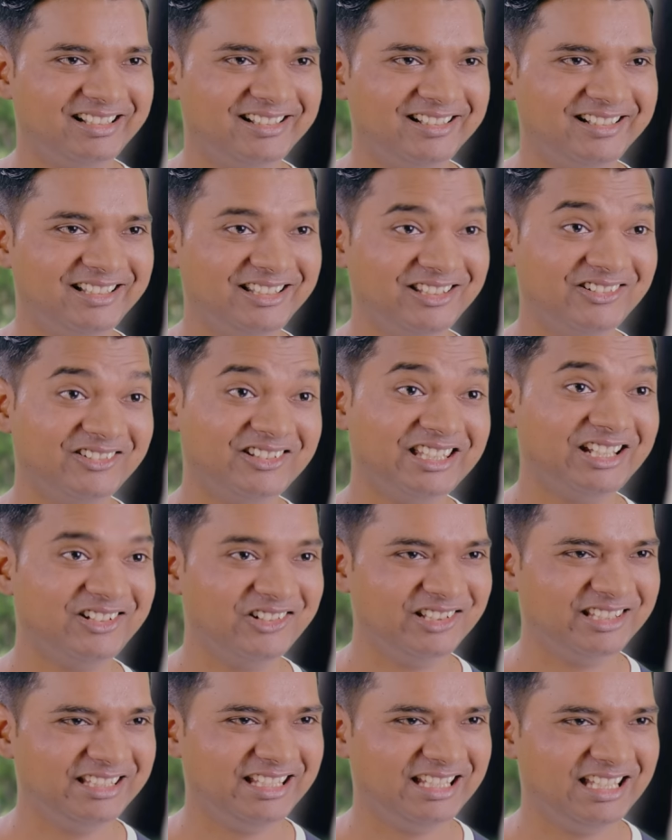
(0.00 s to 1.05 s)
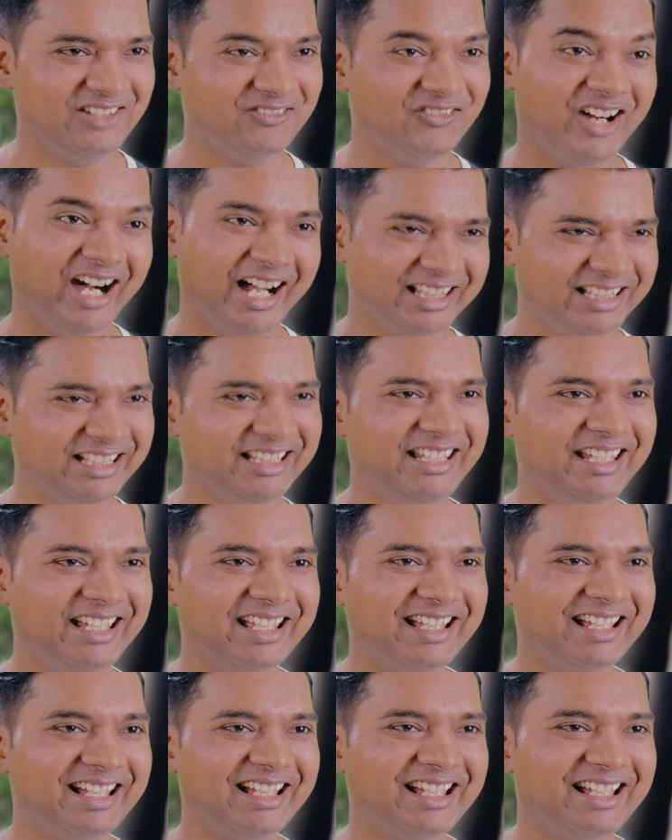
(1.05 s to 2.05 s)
है क्योंकि खुशी की बात ही है